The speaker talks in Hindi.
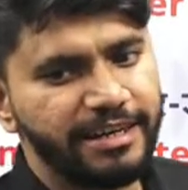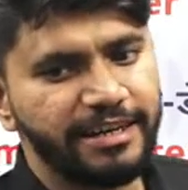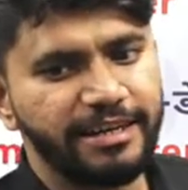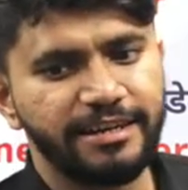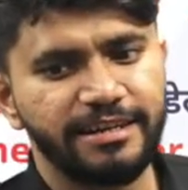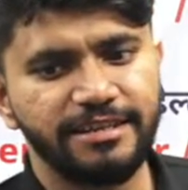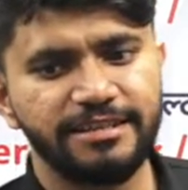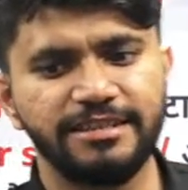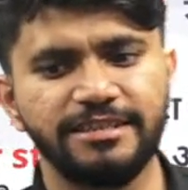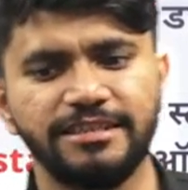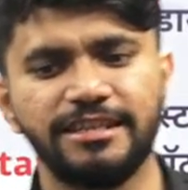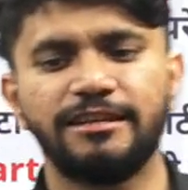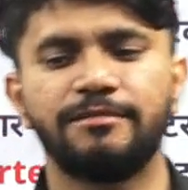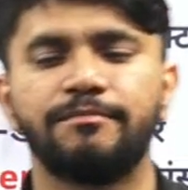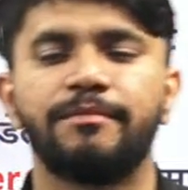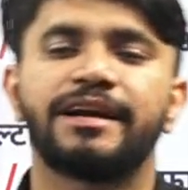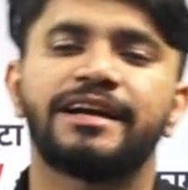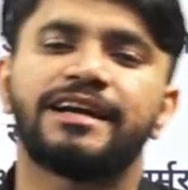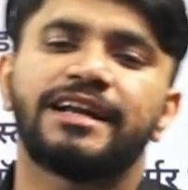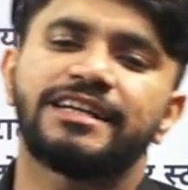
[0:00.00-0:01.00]
इंक्रीजेज एंड
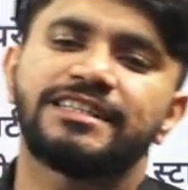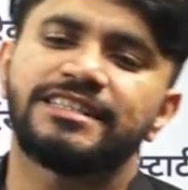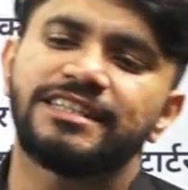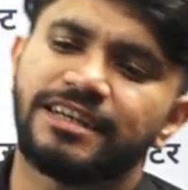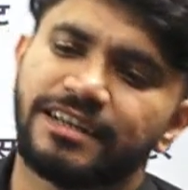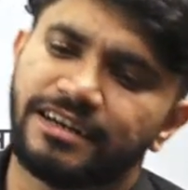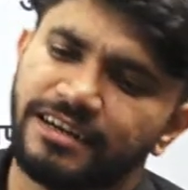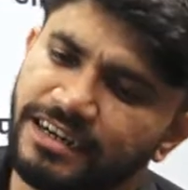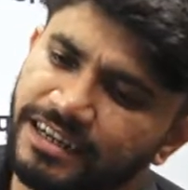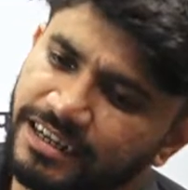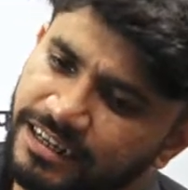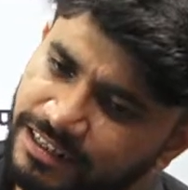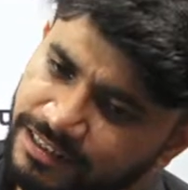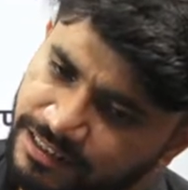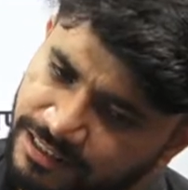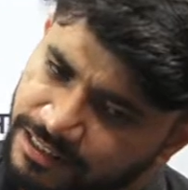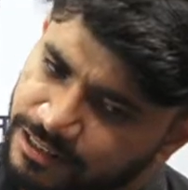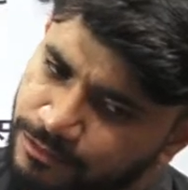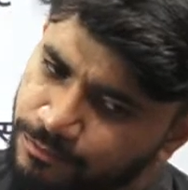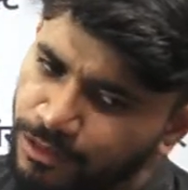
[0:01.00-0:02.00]
मैग्नेटाइजिंग करंट
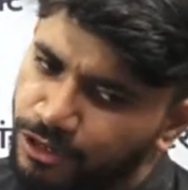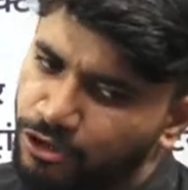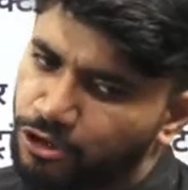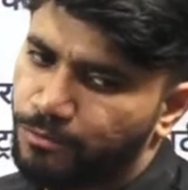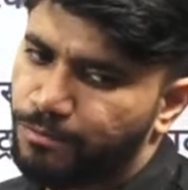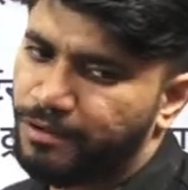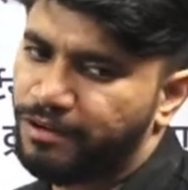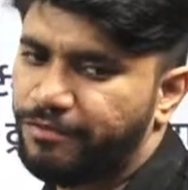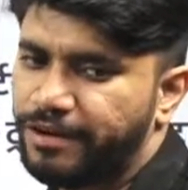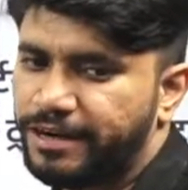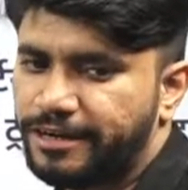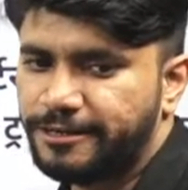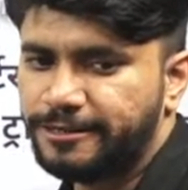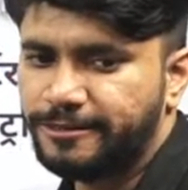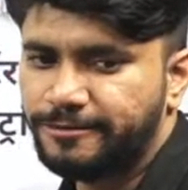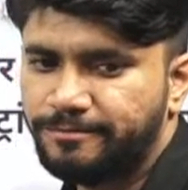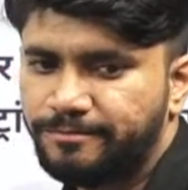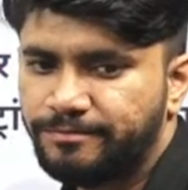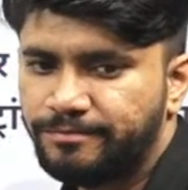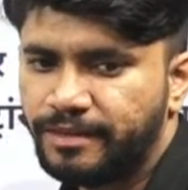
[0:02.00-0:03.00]
डिक्रीजेस बिल्कुल परफेक्ट
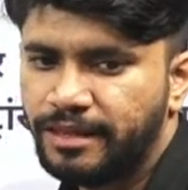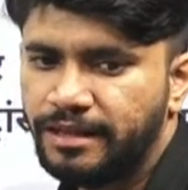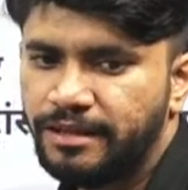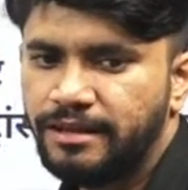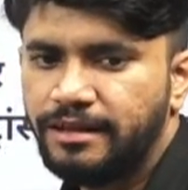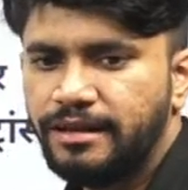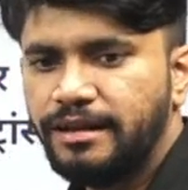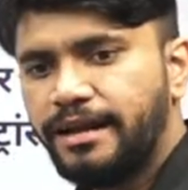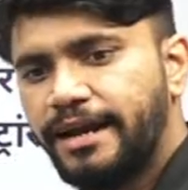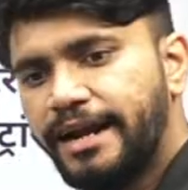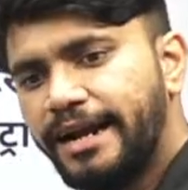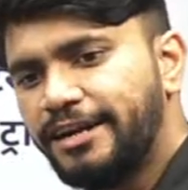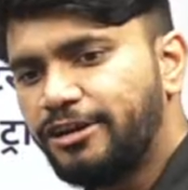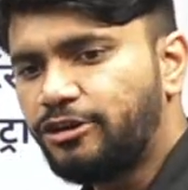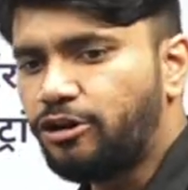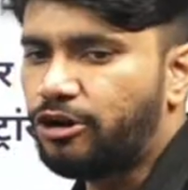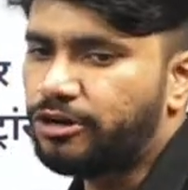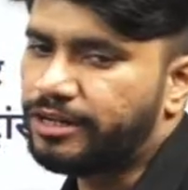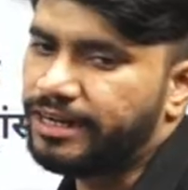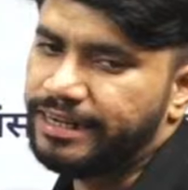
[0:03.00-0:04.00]
एंड
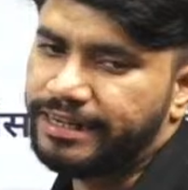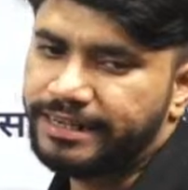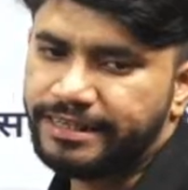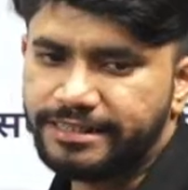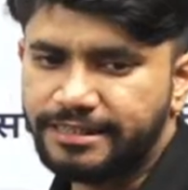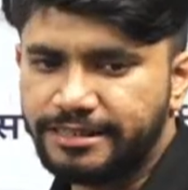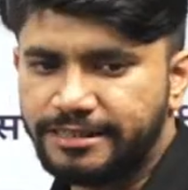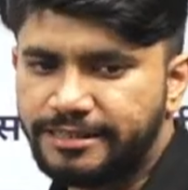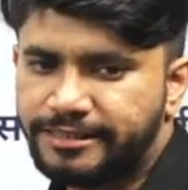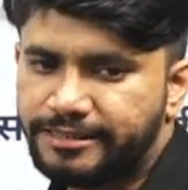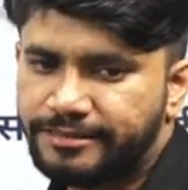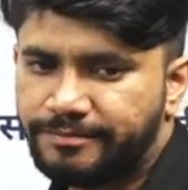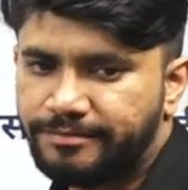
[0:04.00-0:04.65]
टॉर्क इंक्रीजेस